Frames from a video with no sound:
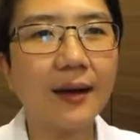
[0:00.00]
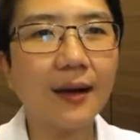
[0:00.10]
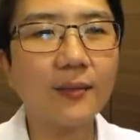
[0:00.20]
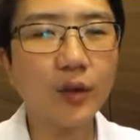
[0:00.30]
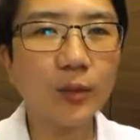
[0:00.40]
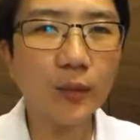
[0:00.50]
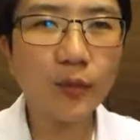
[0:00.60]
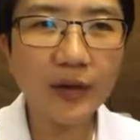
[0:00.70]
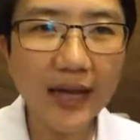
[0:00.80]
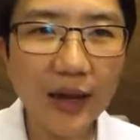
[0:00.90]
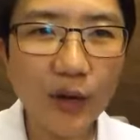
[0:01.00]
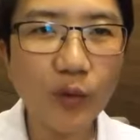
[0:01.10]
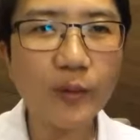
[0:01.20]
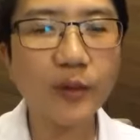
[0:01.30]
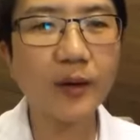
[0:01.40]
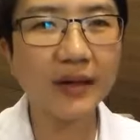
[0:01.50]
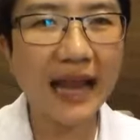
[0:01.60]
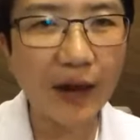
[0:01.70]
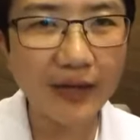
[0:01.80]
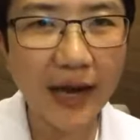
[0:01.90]
มีคนบอกพูดเร็ว มีคนบอ
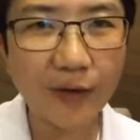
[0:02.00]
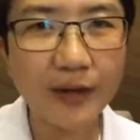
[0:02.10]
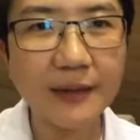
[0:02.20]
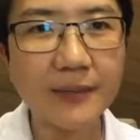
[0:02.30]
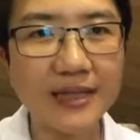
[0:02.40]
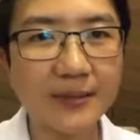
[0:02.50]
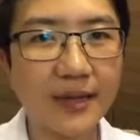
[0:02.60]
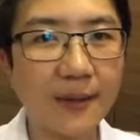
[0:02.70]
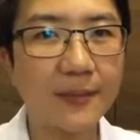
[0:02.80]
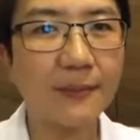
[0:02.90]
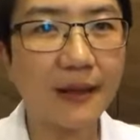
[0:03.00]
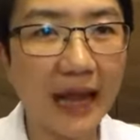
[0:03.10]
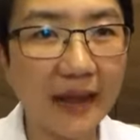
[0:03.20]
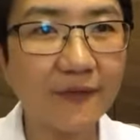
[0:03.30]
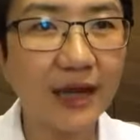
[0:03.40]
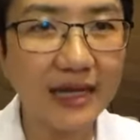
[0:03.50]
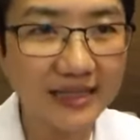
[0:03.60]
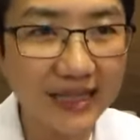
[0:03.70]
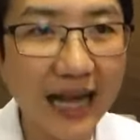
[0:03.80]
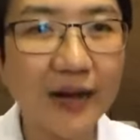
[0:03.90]
กาวยาวเกินไป จะพยายามทำไลฟ์ให้
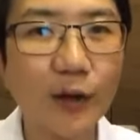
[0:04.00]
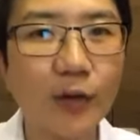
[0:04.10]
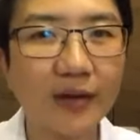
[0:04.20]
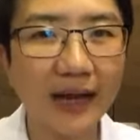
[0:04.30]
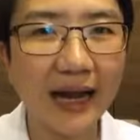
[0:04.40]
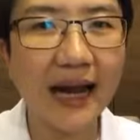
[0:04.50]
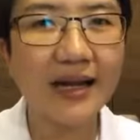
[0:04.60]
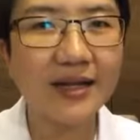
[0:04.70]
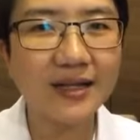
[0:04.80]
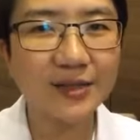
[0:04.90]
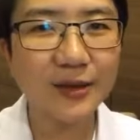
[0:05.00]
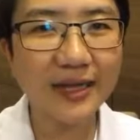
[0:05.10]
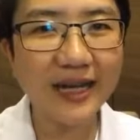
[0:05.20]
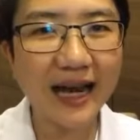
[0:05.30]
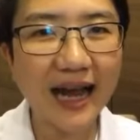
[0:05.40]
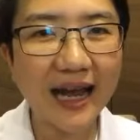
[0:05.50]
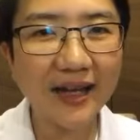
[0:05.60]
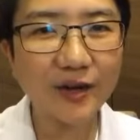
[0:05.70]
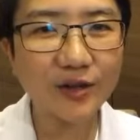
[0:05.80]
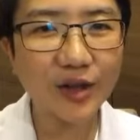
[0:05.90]
สั้นลงนะคะ สวัสดีค่ะ
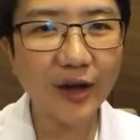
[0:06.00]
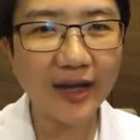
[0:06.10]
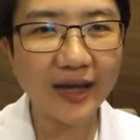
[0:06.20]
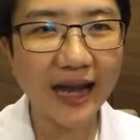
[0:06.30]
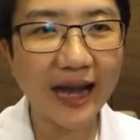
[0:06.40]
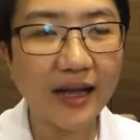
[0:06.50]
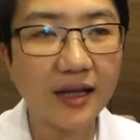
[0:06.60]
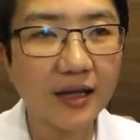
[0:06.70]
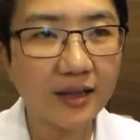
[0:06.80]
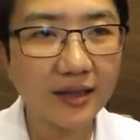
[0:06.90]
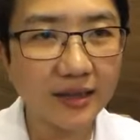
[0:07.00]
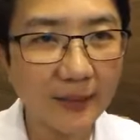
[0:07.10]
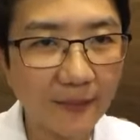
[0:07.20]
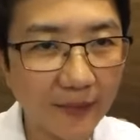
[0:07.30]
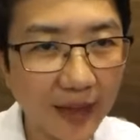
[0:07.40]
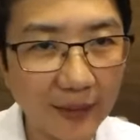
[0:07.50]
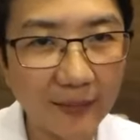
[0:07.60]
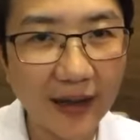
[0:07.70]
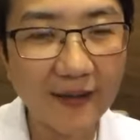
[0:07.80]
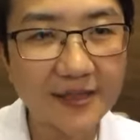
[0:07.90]
น้องจ่อยนะคะ คือทำพยายามทำ
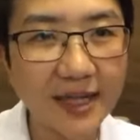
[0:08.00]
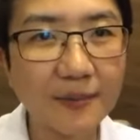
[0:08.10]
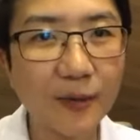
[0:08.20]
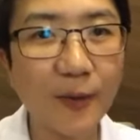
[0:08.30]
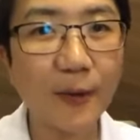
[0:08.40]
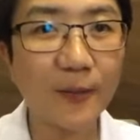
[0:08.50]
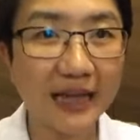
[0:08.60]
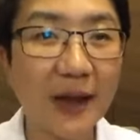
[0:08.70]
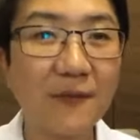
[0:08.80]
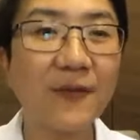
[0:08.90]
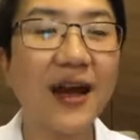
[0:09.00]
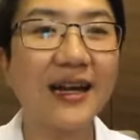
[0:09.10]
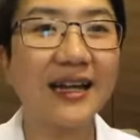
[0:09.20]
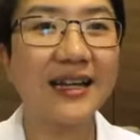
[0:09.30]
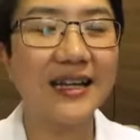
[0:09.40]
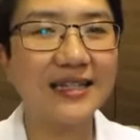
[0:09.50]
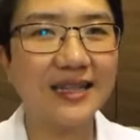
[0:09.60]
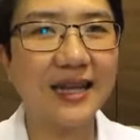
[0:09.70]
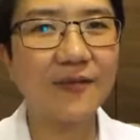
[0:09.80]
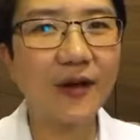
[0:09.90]
ไลฟ์ไว้สั้น เพราะว่าคนมาตามฟังเนี่ยจะ
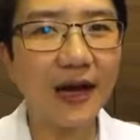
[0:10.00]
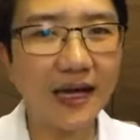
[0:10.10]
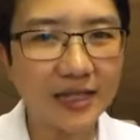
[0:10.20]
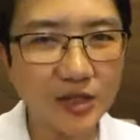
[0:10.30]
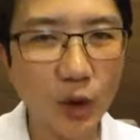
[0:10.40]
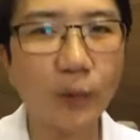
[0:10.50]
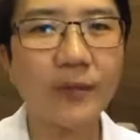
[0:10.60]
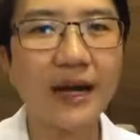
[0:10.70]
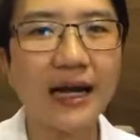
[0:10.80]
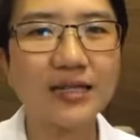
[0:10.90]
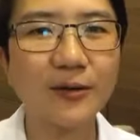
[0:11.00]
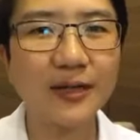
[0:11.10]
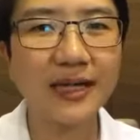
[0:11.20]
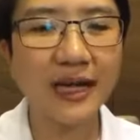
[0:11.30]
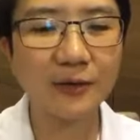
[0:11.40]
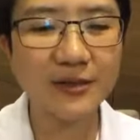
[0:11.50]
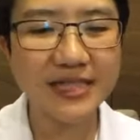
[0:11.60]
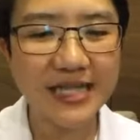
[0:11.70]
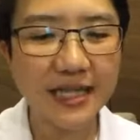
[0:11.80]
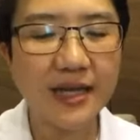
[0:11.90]
ได้ฟังให้จบนะคะ สวัสดีค่ะคุณ
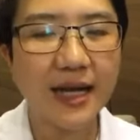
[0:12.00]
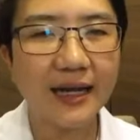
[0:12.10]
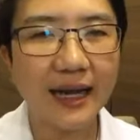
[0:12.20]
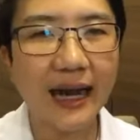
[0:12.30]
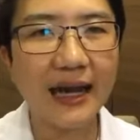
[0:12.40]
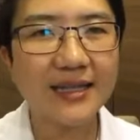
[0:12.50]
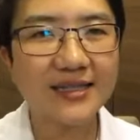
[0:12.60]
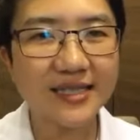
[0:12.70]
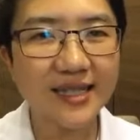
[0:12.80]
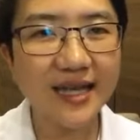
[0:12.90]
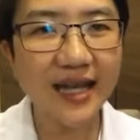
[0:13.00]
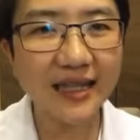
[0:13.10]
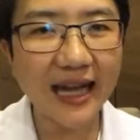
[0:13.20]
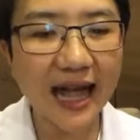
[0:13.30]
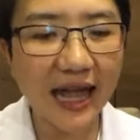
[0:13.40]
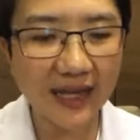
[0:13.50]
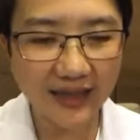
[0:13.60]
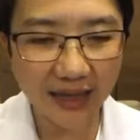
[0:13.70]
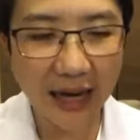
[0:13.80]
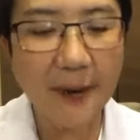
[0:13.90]
จี๊ดนะคะเจ็ดสัญญาณอันตรายนะคะ